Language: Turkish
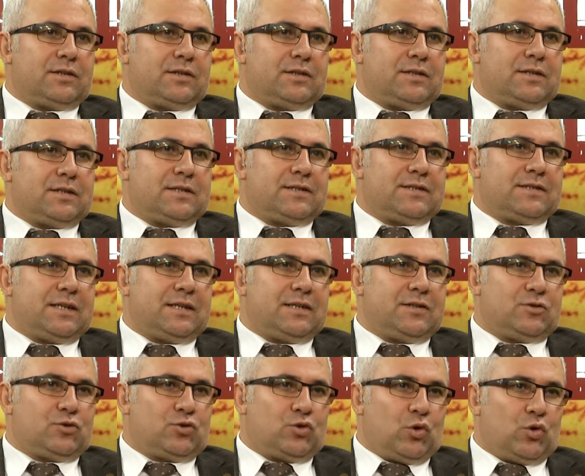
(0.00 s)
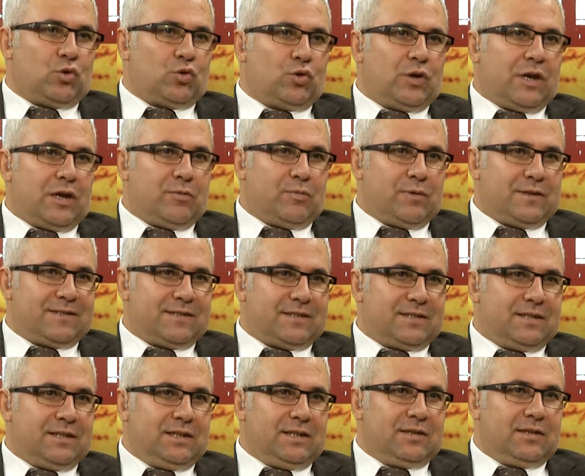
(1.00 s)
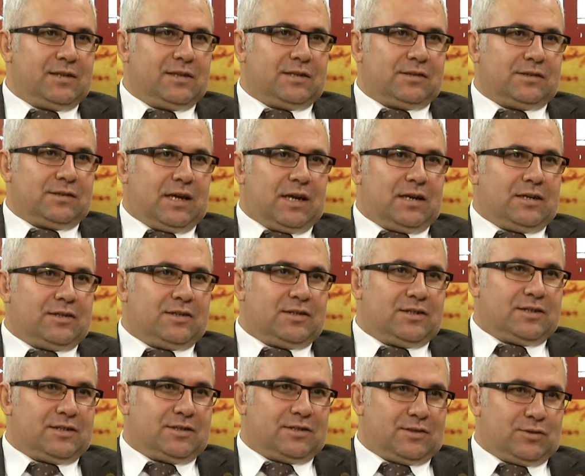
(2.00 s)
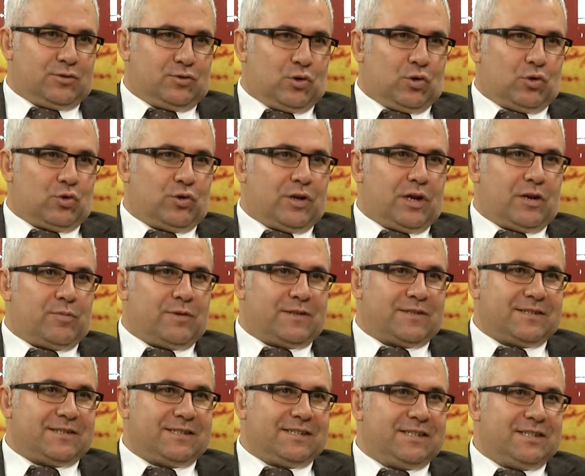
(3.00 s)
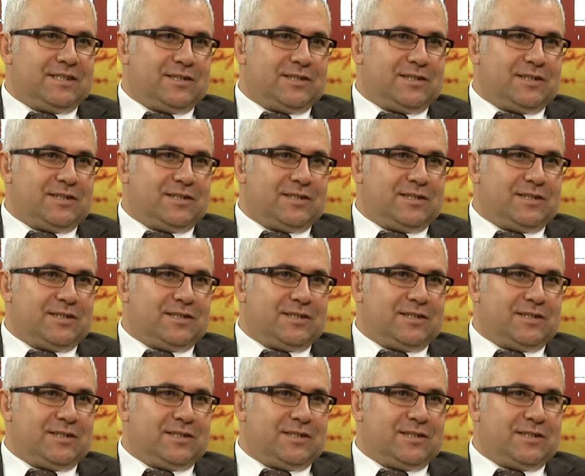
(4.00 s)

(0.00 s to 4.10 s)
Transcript: insanın sorgulanmasını Tanrı'nın sorgulanması, dinin